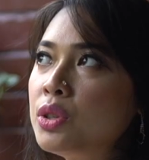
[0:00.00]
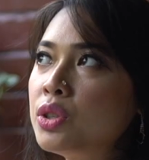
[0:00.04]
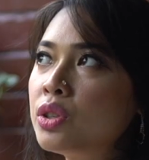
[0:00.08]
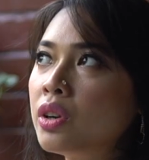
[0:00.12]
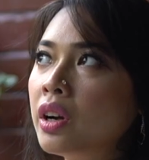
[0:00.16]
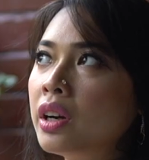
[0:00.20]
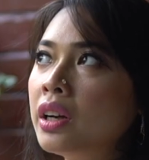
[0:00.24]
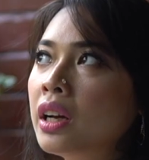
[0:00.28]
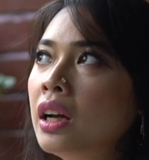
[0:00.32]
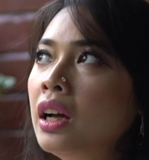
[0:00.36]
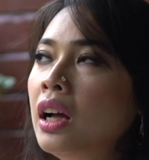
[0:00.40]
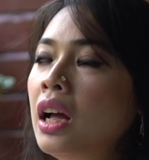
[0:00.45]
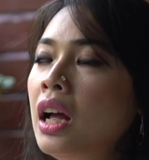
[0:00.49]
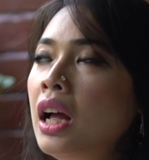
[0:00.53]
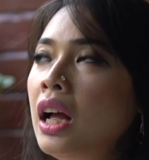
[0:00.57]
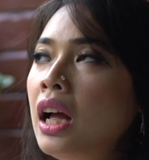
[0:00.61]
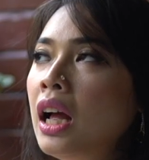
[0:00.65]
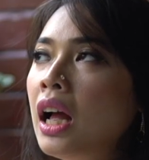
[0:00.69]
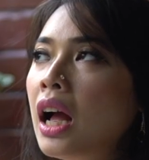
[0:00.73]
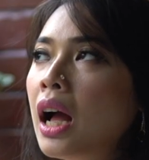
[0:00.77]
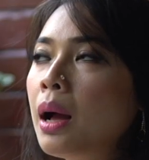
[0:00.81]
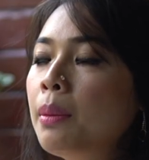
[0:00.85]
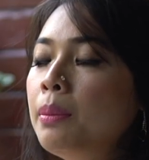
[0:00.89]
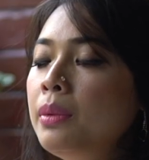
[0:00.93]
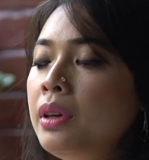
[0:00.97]
বিষয়টা
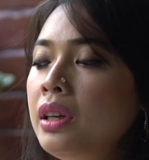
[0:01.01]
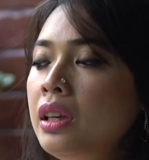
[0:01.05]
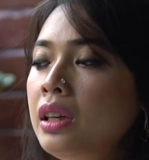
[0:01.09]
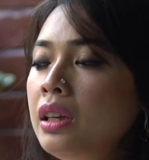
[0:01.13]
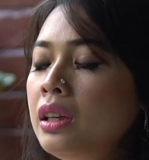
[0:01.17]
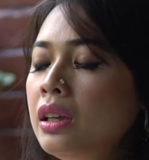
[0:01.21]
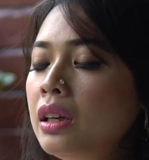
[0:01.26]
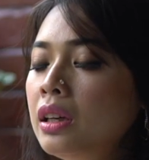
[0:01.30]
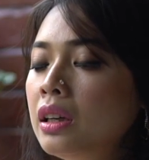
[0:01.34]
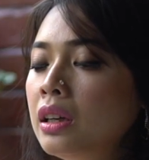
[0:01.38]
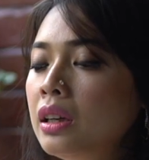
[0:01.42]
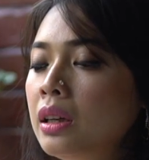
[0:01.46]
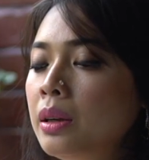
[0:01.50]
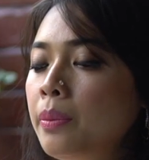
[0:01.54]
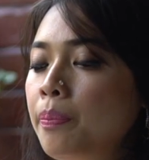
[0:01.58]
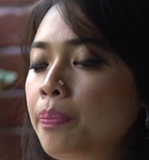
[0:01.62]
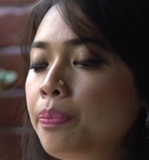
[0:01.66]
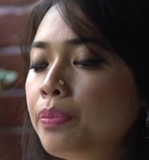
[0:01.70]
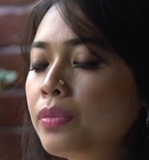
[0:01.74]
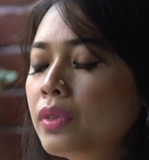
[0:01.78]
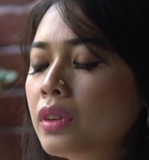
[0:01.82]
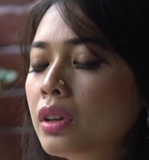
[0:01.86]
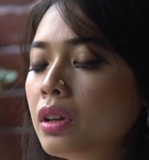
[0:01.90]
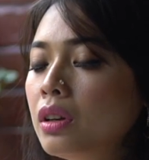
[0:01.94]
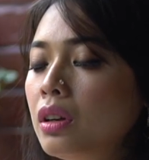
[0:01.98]
আমি
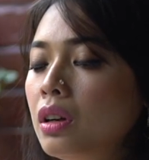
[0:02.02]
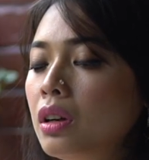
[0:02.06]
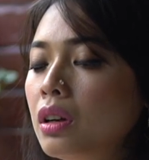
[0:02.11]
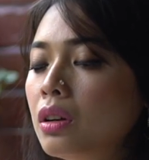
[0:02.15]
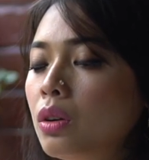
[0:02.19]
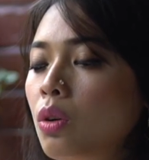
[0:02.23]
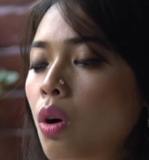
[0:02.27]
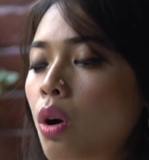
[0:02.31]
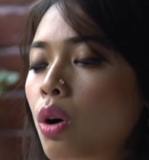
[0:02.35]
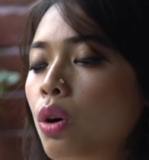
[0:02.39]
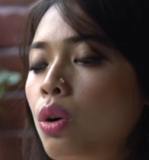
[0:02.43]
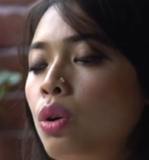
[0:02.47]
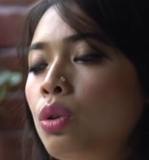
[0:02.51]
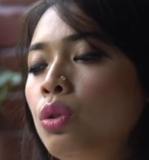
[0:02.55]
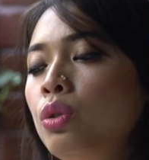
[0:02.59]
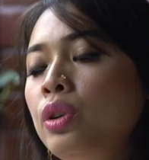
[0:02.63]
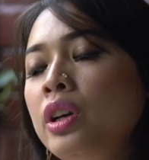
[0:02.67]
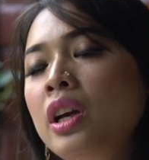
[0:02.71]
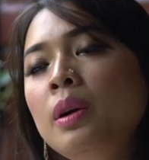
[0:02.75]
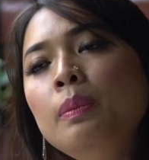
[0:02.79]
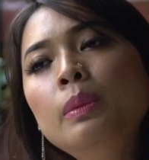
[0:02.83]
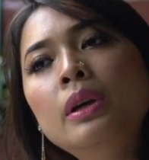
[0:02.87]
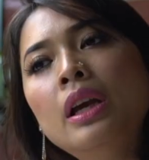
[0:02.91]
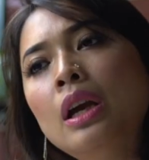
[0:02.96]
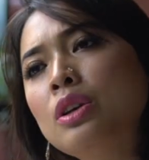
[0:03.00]
কখনোই
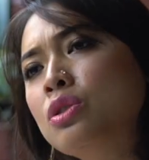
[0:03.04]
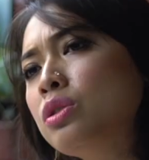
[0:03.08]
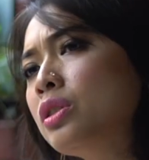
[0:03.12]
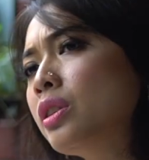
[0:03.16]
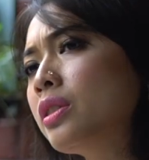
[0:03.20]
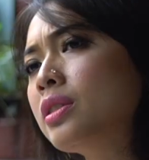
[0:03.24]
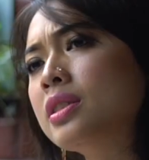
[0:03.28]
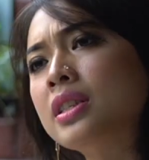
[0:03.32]
আমি আসলে